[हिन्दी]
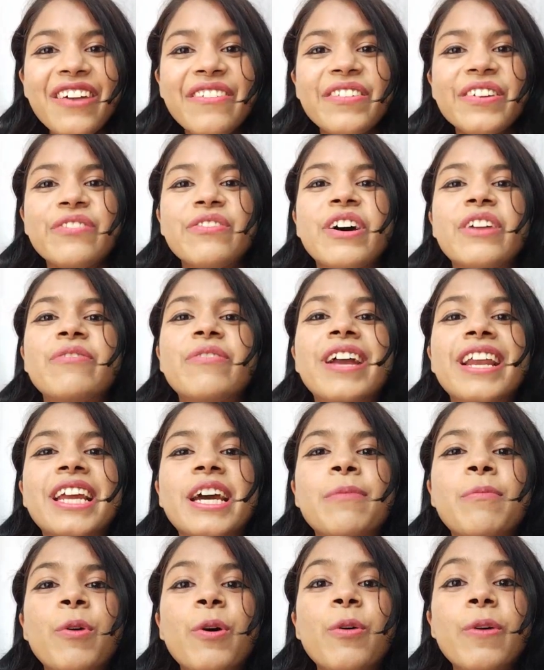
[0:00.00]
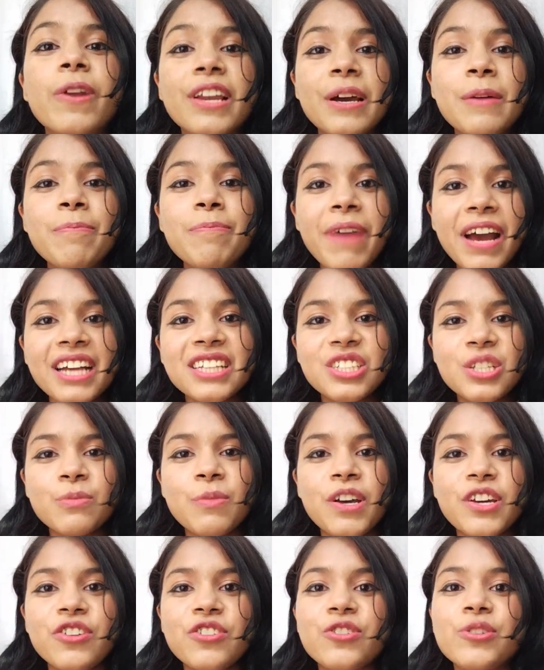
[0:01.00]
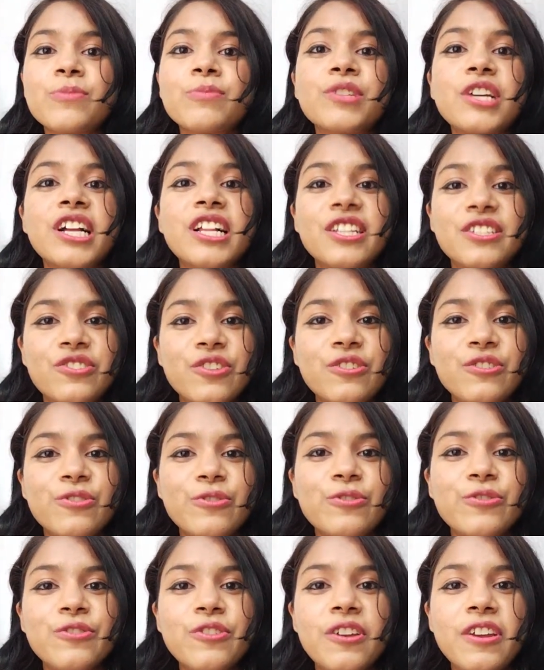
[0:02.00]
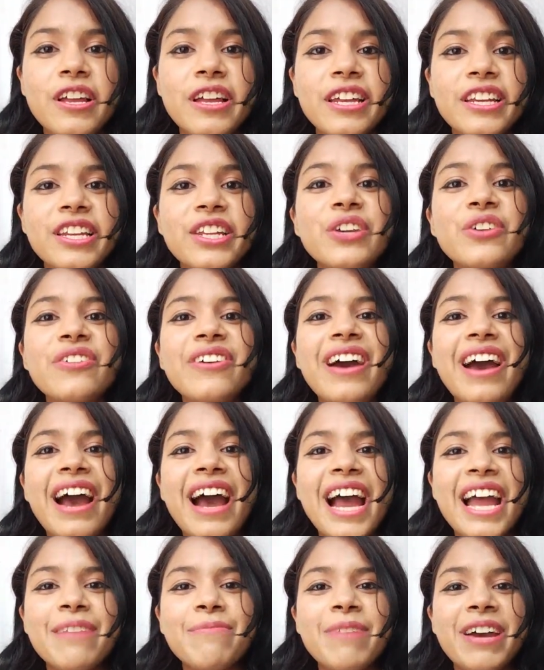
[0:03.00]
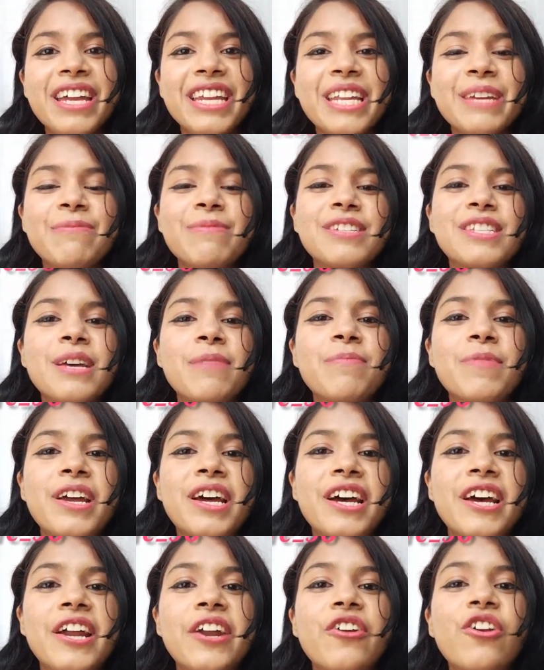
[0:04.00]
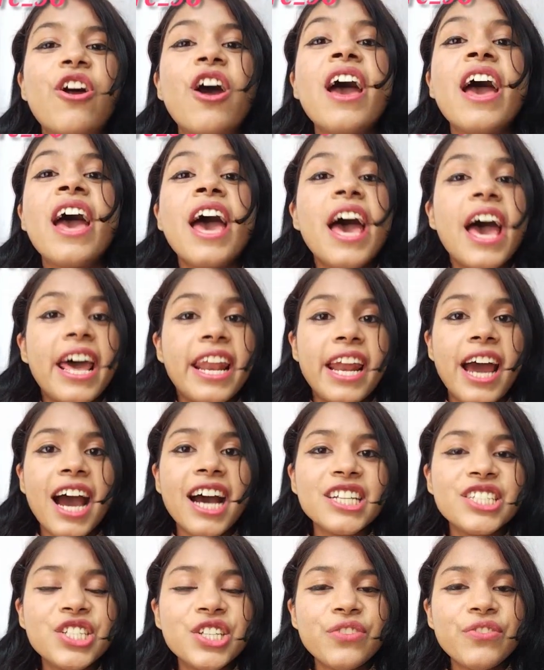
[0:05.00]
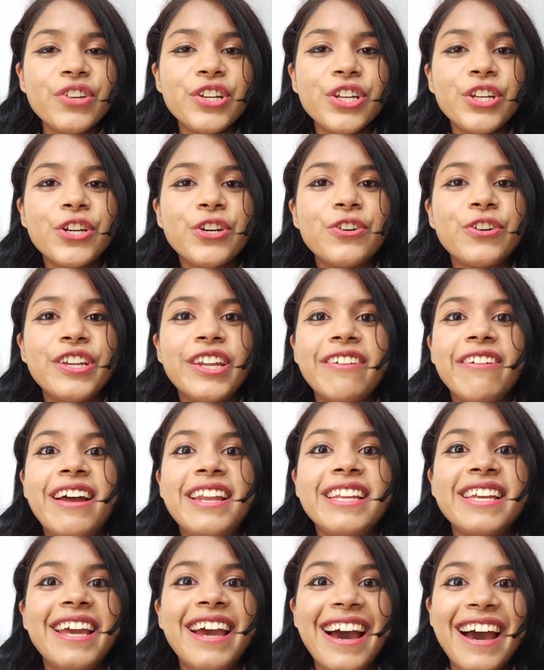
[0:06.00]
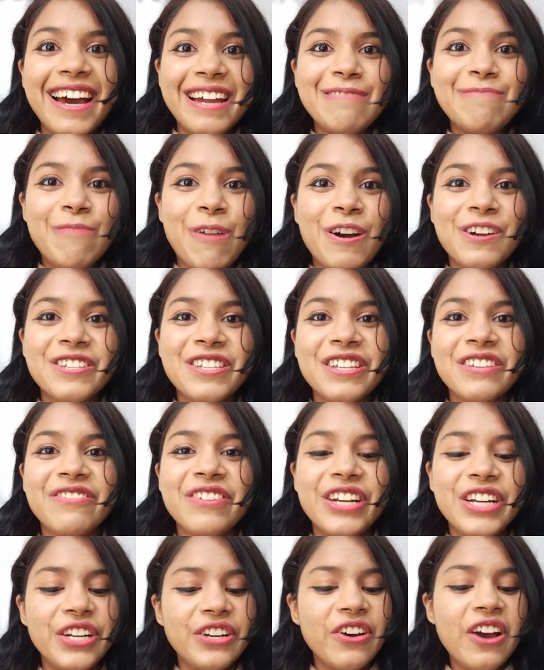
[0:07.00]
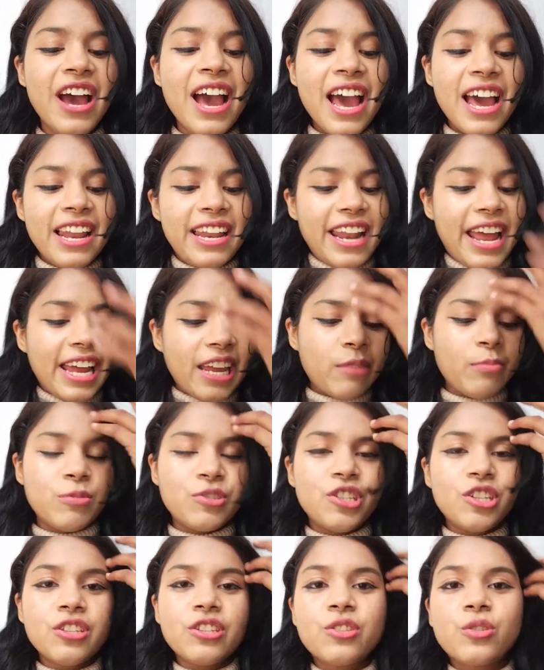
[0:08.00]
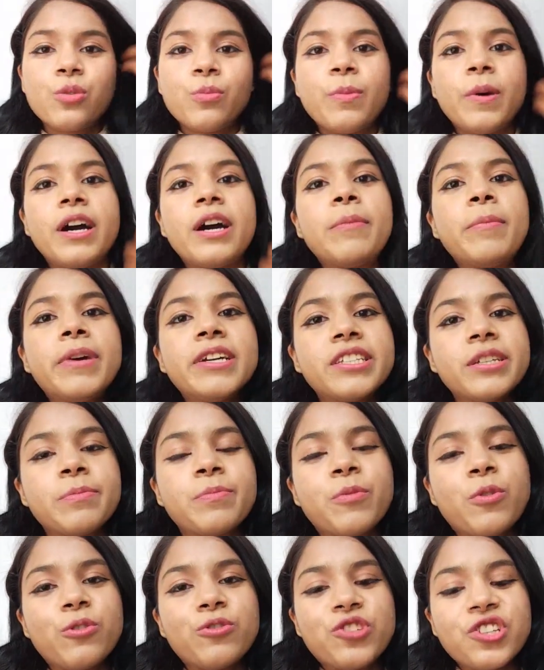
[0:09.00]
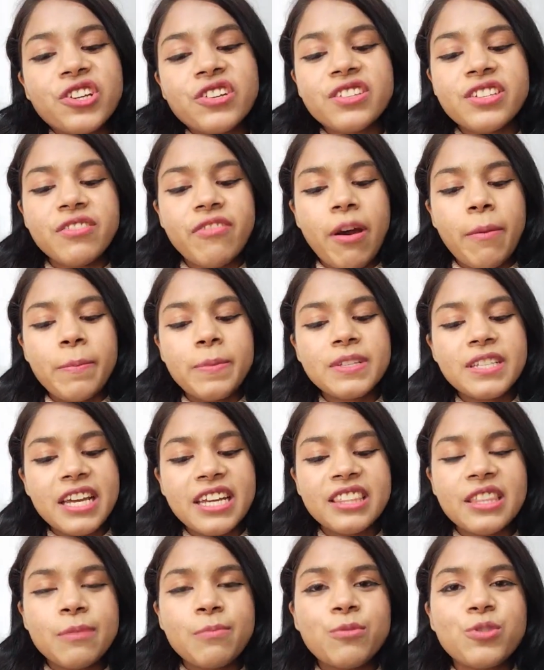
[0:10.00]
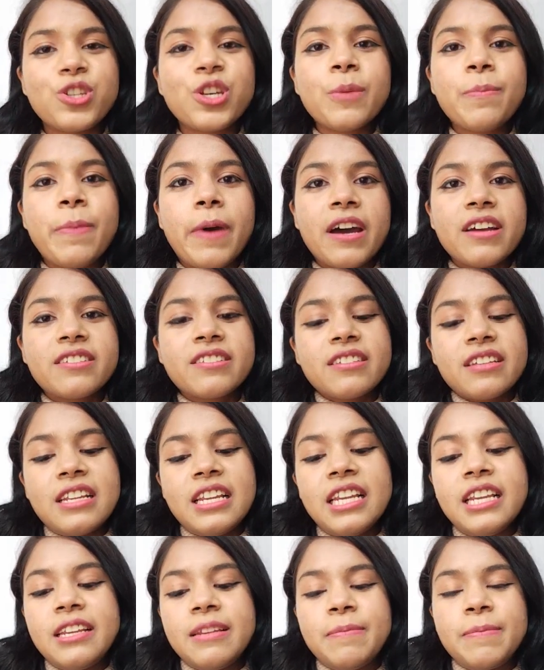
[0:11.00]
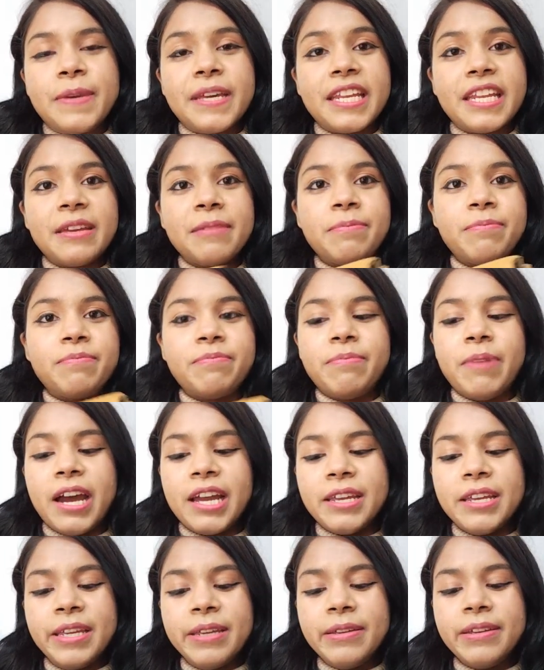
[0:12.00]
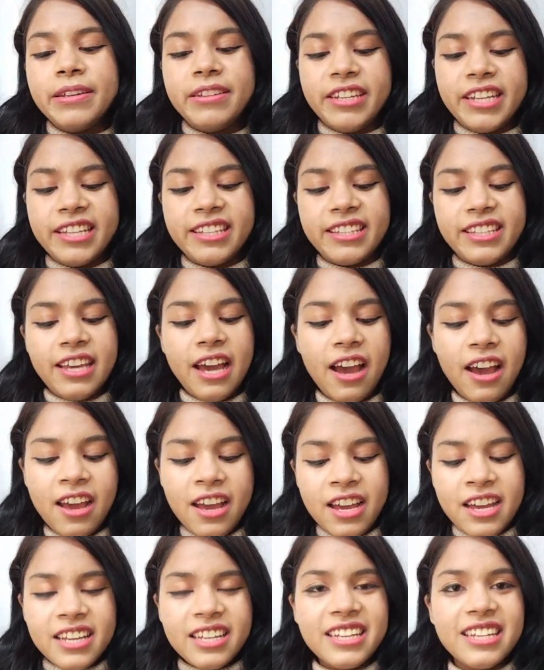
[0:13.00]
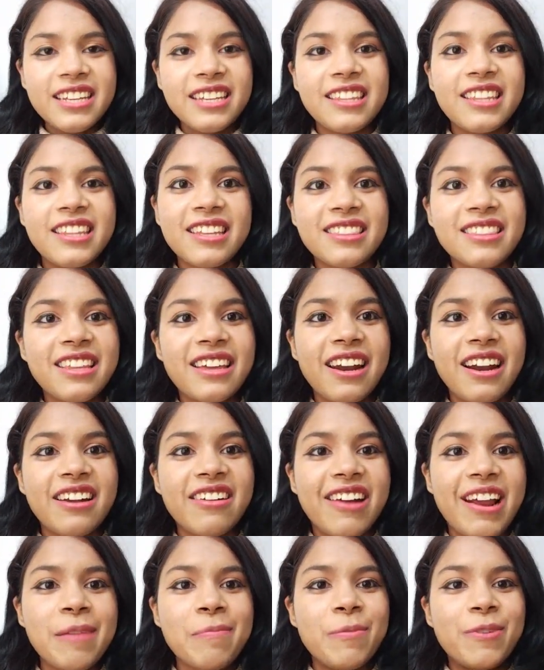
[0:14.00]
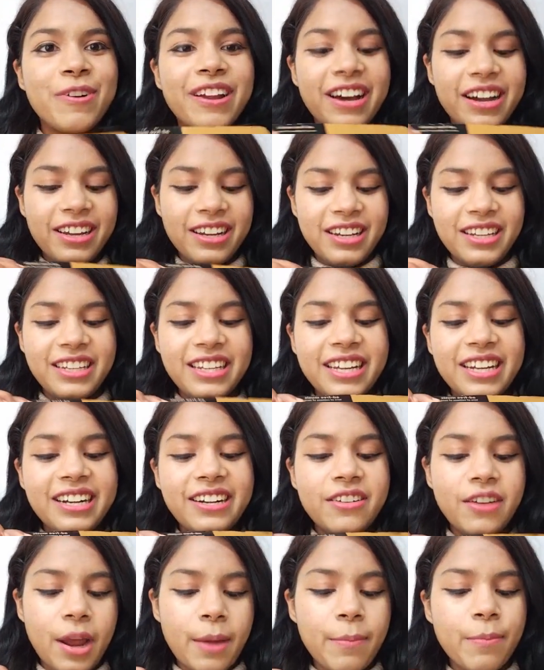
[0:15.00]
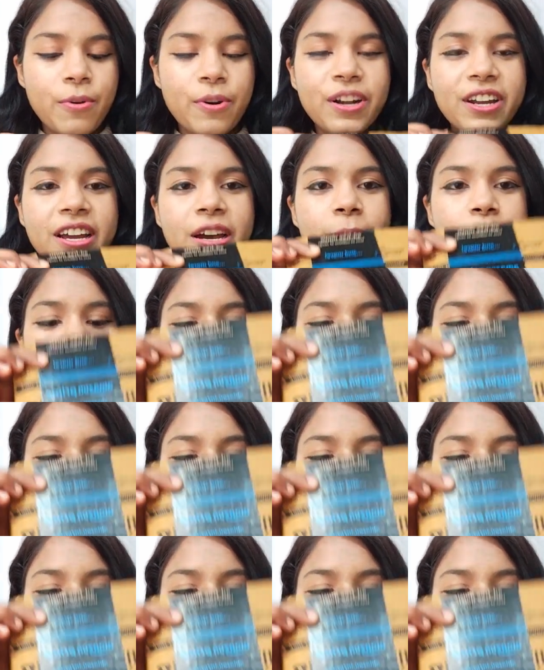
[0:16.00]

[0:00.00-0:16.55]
everyone welcome और welcome back to my YouTube channel so दूसरा new hi my name is सपना आरा and आज की वीडियो होने वाली है अनबॉक्सिंग वीडियो लाइक like, मुझे सुबह मैं जब कोचिंग से वापस आई तब मुझे पार्सल मेरे भाई ने दिया कि ये देख तेरा ट्राईपॉड आ गया ये है ट्राईपॉड का